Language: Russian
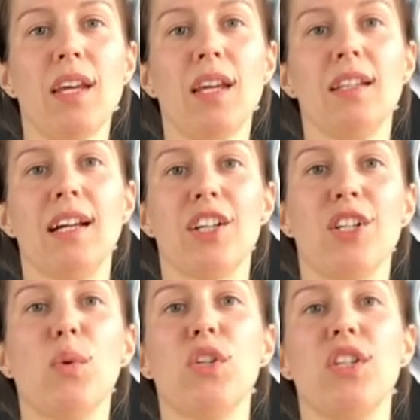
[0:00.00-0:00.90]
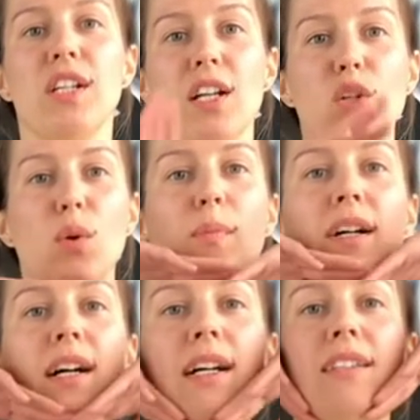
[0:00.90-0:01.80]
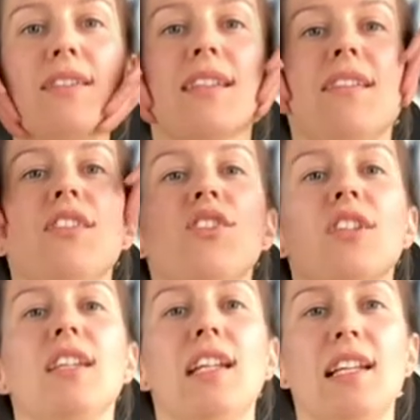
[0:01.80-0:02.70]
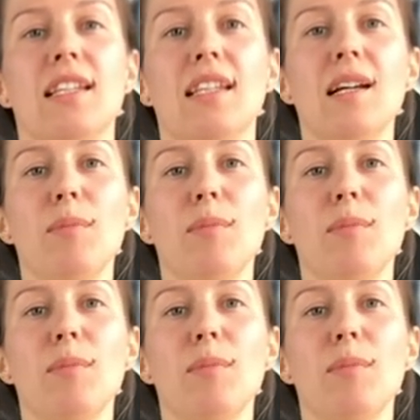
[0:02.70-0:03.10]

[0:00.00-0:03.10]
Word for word: Также очень хорошо помогает восстановить черты лица,